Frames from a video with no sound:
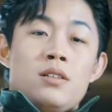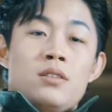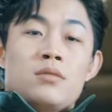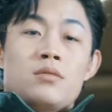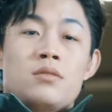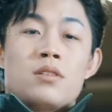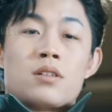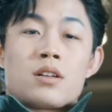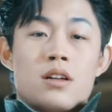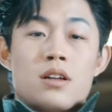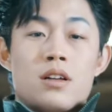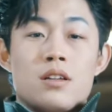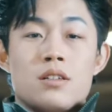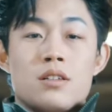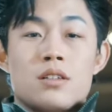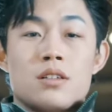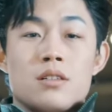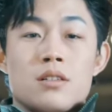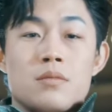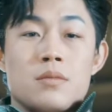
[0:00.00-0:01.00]
Apa yang
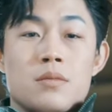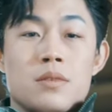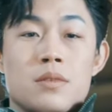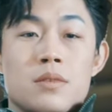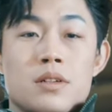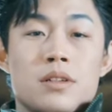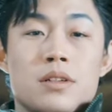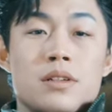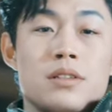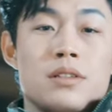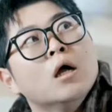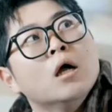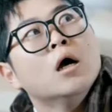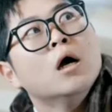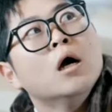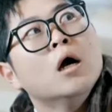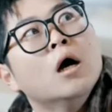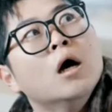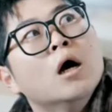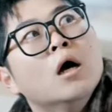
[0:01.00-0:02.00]
aku lakukan?
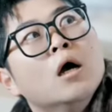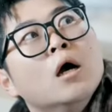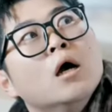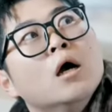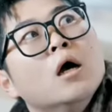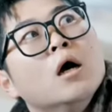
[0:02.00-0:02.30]
Lin Xiang Yu